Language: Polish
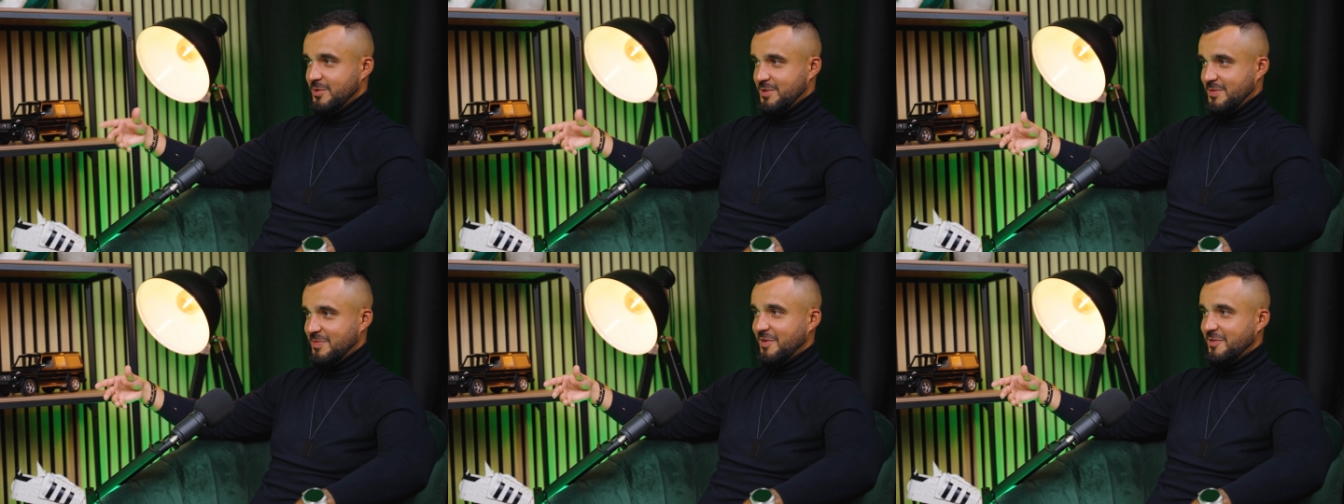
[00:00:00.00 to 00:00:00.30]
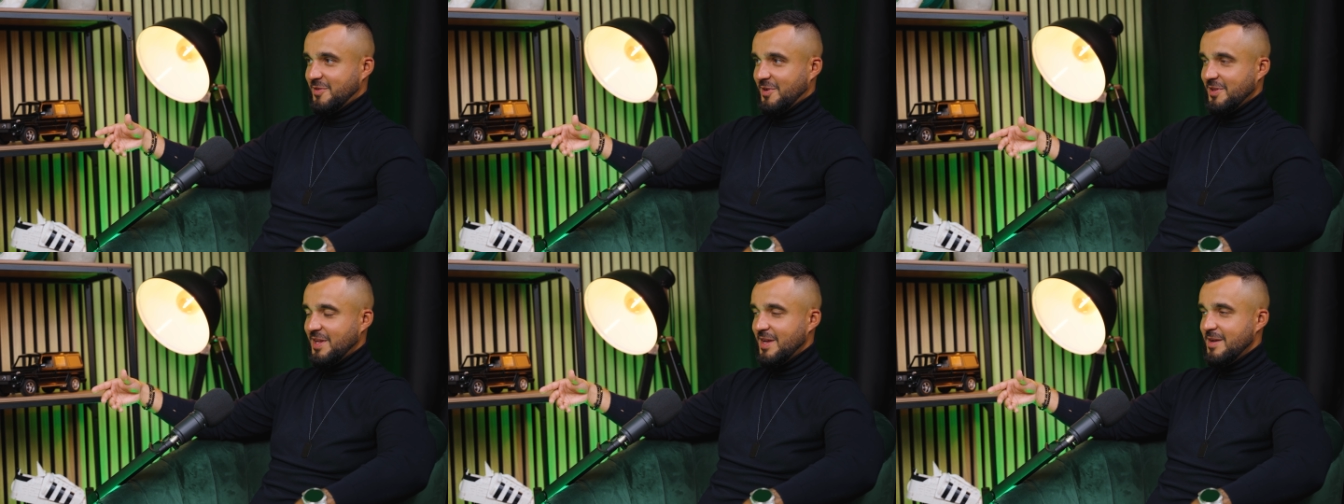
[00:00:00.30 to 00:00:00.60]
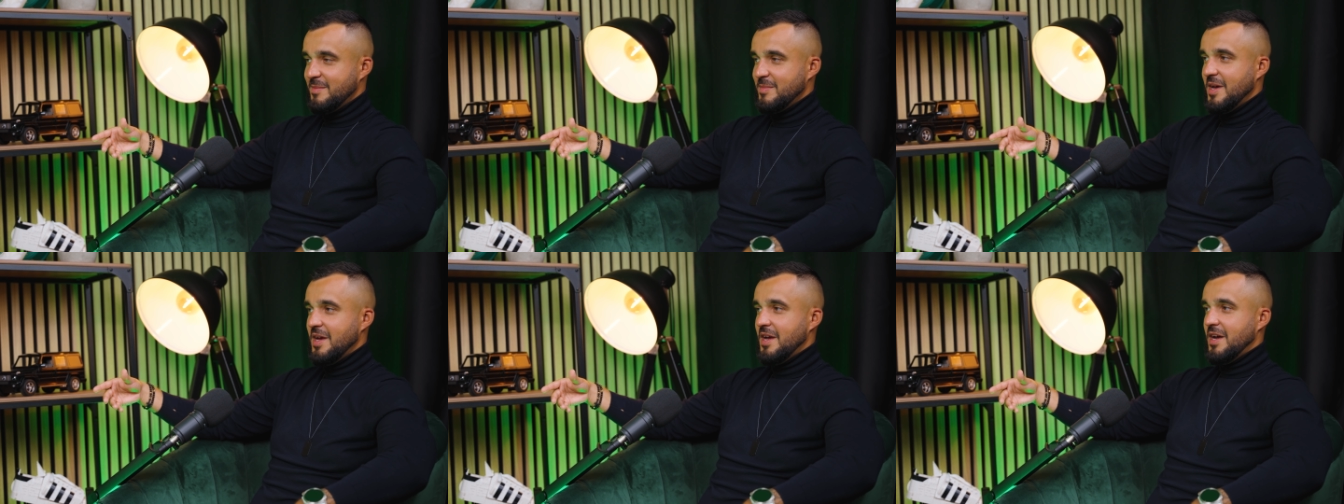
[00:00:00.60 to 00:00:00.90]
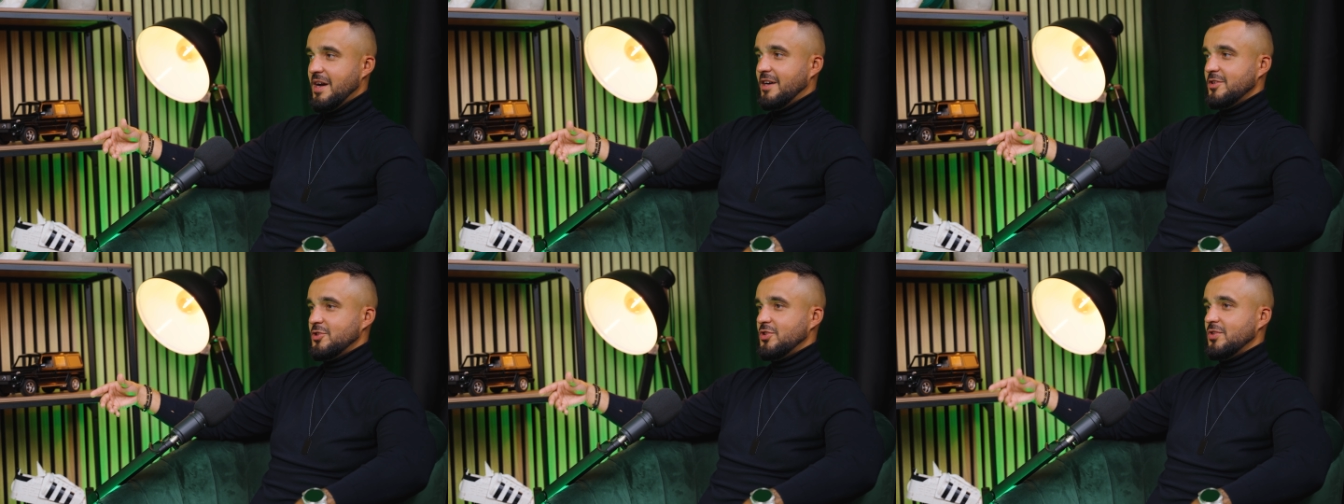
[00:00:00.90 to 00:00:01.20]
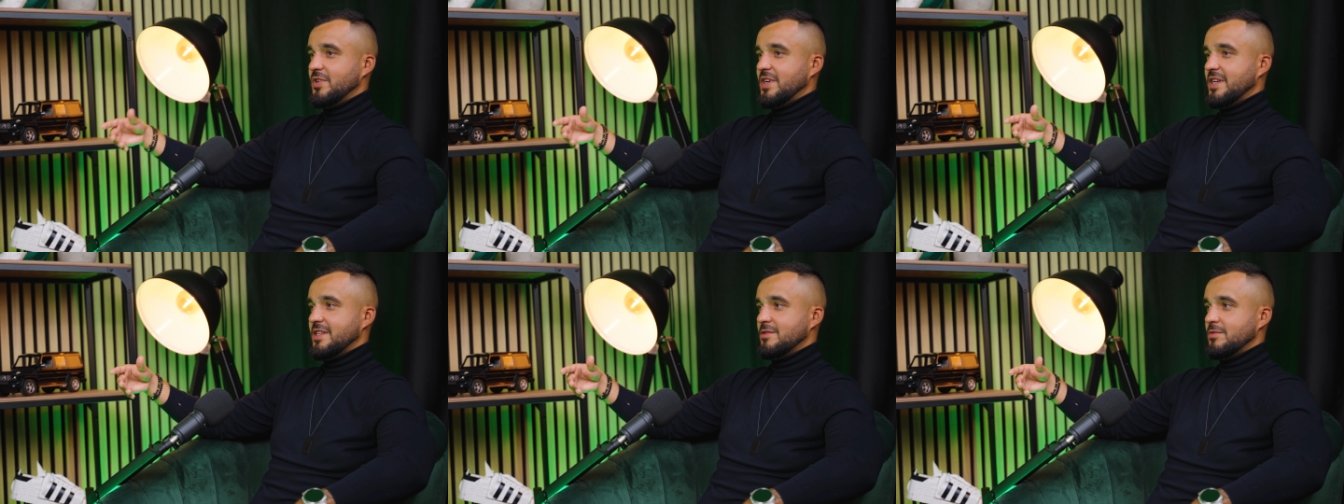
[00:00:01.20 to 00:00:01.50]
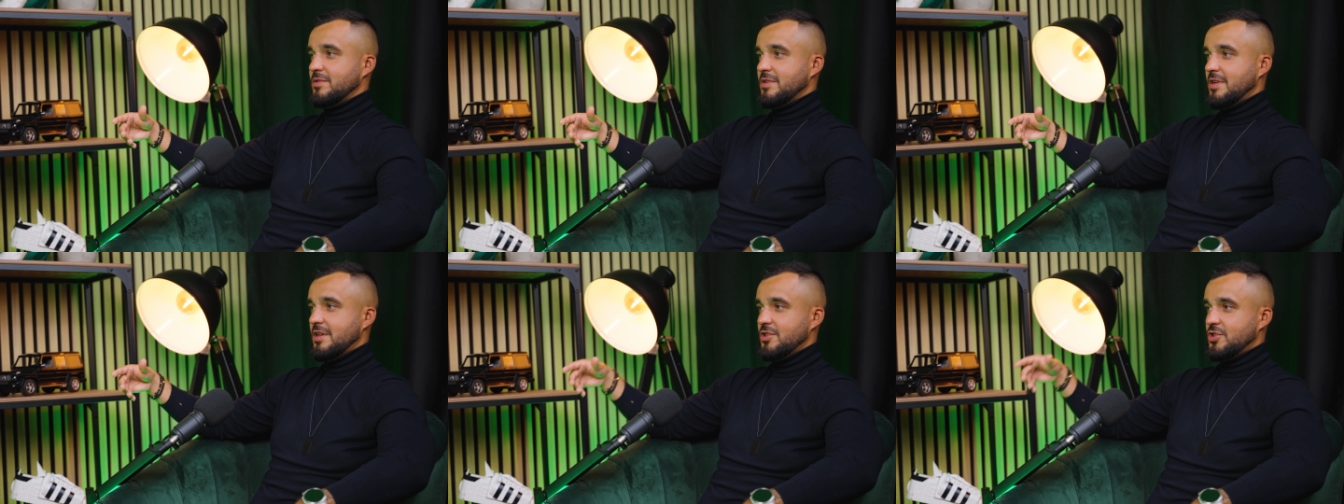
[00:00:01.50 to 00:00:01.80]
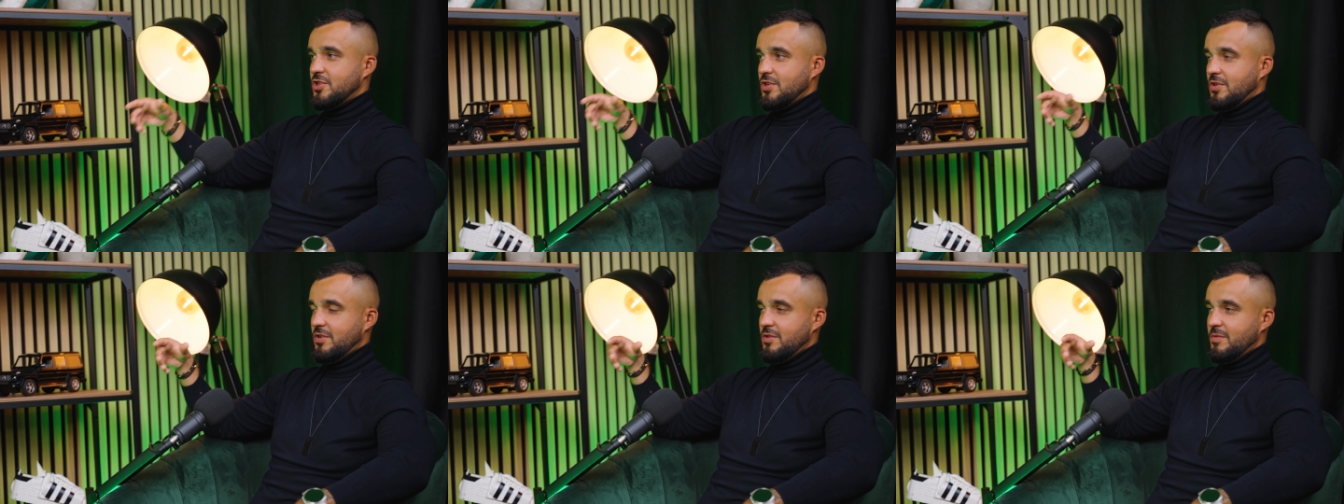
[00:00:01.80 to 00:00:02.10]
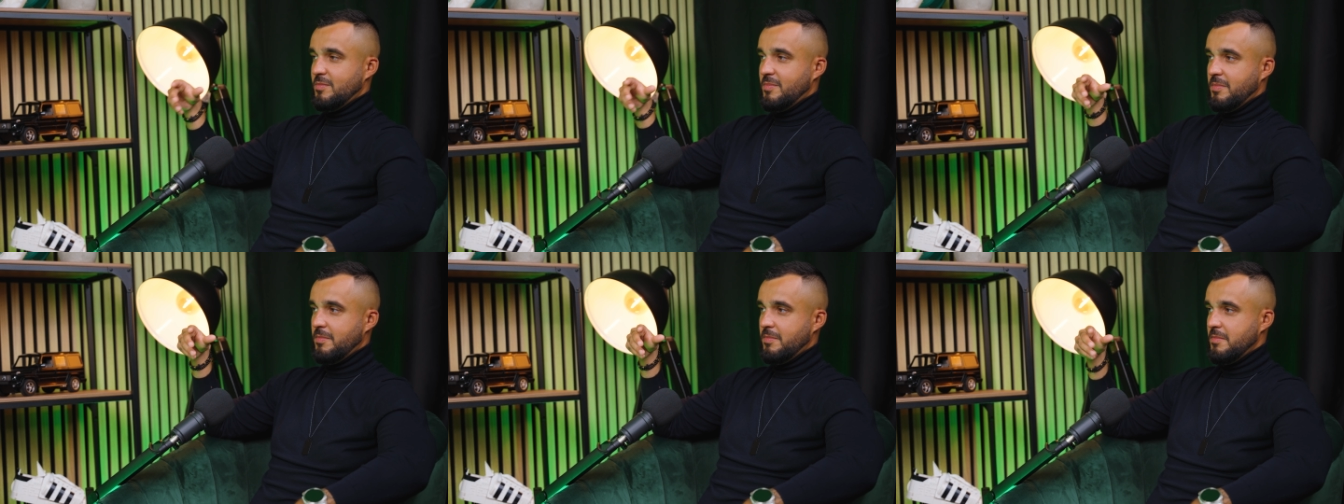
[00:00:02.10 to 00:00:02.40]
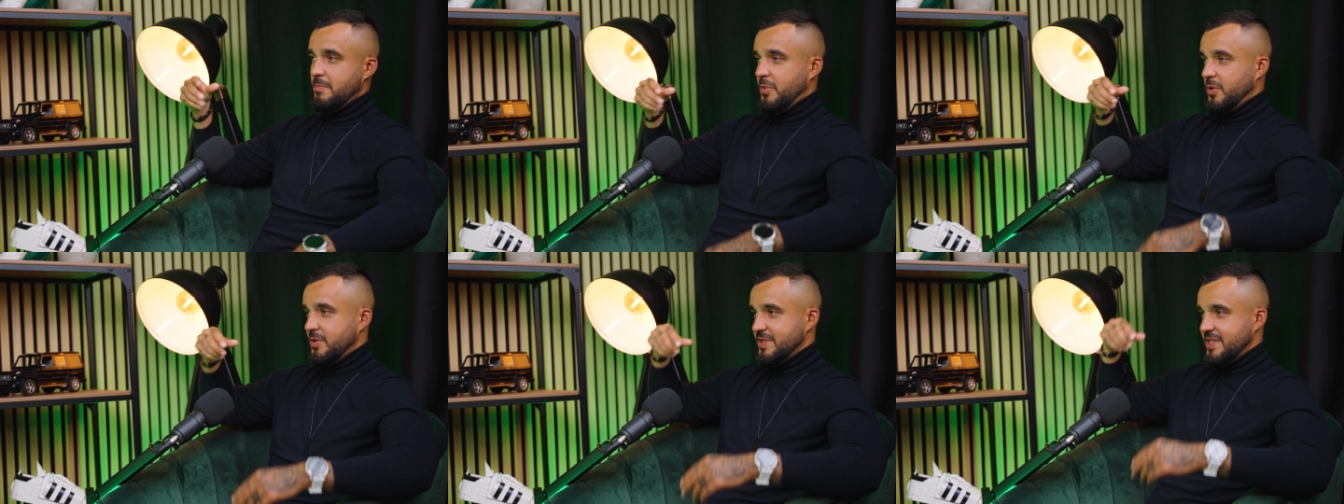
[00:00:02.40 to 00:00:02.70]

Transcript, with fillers: najmu z powrotem, a się okazuje, że on